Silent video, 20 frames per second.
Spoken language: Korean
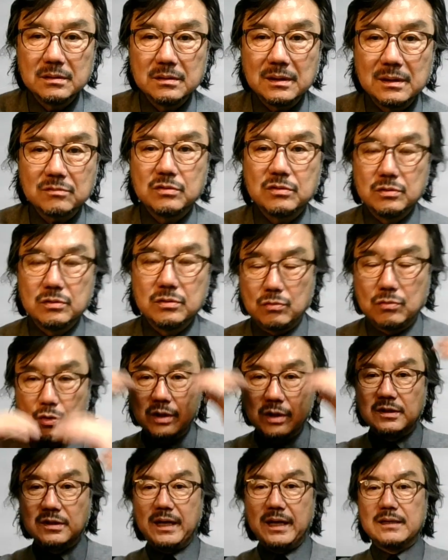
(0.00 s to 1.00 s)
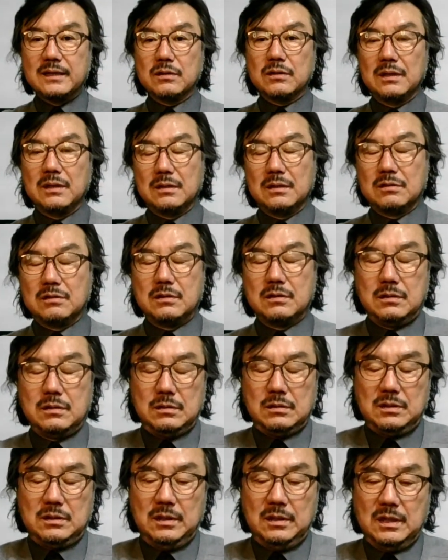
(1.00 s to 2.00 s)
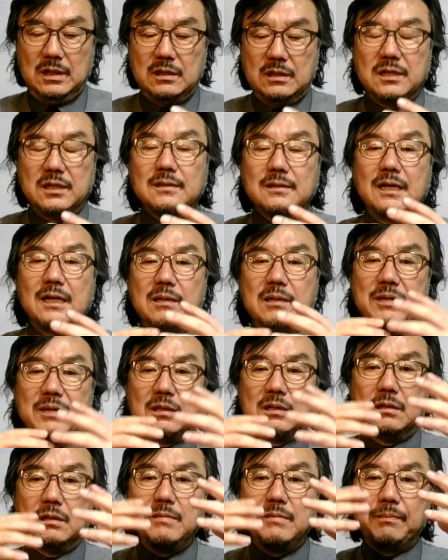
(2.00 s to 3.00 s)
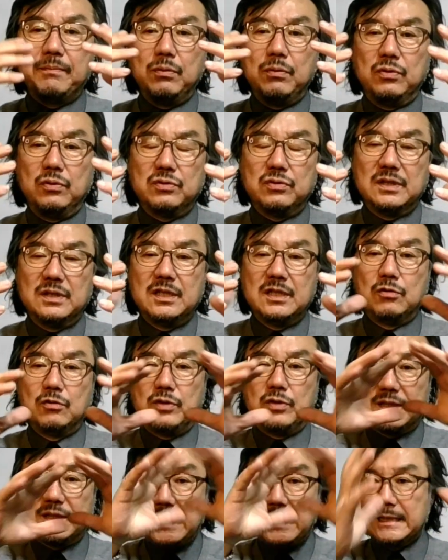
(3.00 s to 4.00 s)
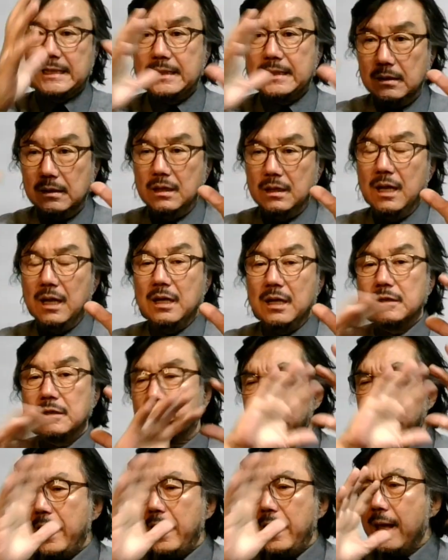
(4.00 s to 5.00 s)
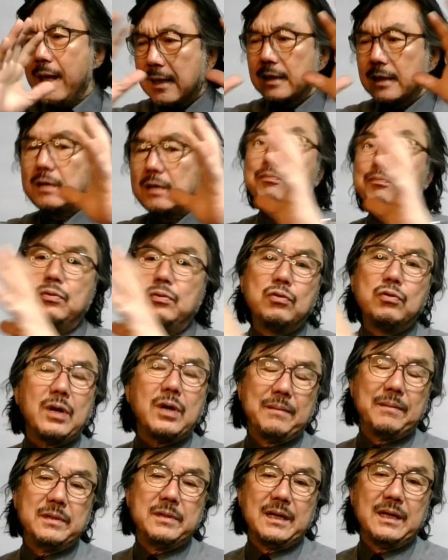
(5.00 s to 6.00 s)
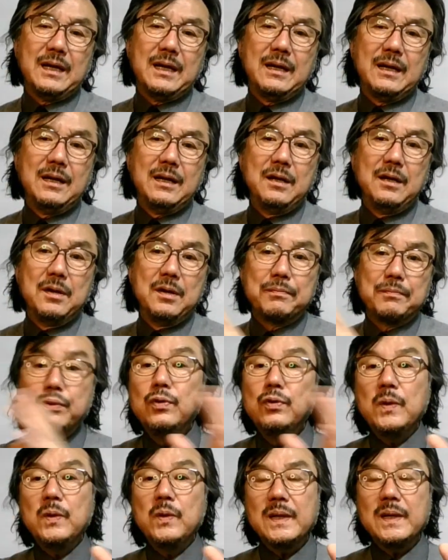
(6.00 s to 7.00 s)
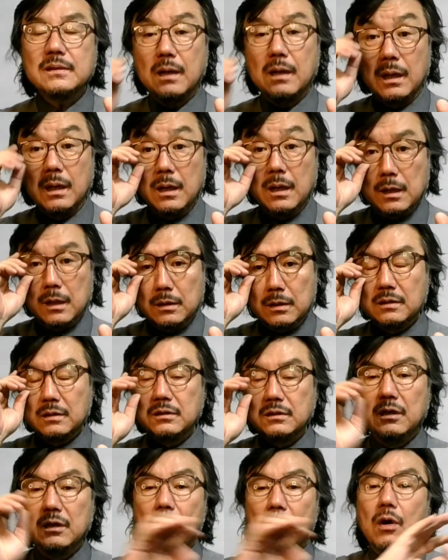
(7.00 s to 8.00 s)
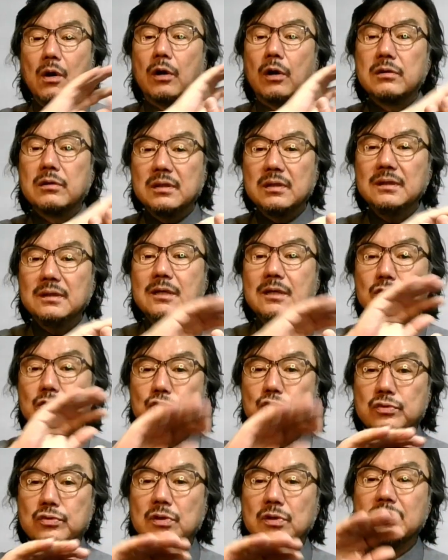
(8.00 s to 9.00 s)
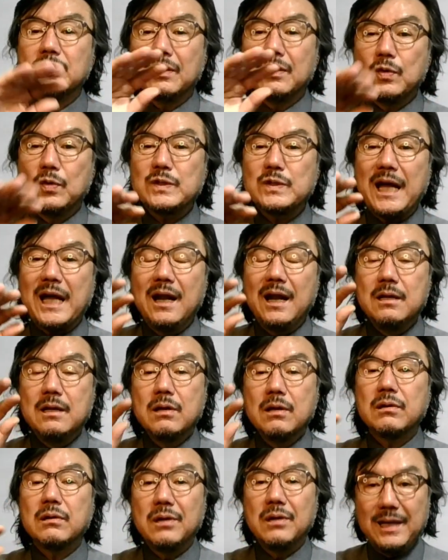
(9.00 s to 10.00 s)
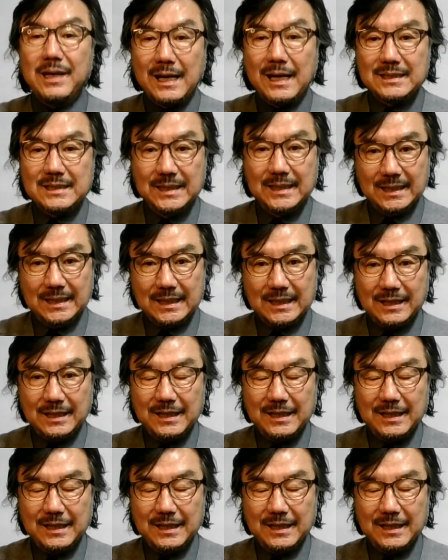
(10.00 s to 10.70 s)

그 공연장에서 그 저희들 식사할 때마다 음악 불러주는 친구들의 사진들 그래서 딱하게 분류를 합니다. 분류를 해서 그것을 어떻게 순서대로 잘 엮어야지